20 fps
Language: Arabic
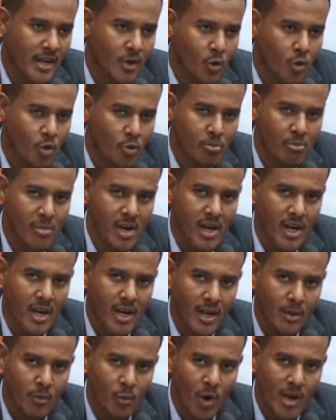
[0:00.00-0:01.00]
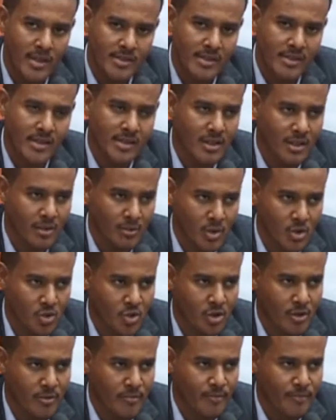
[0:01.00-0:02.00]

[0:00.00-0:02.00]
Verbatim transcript: ان هم المؤسسين للمشروع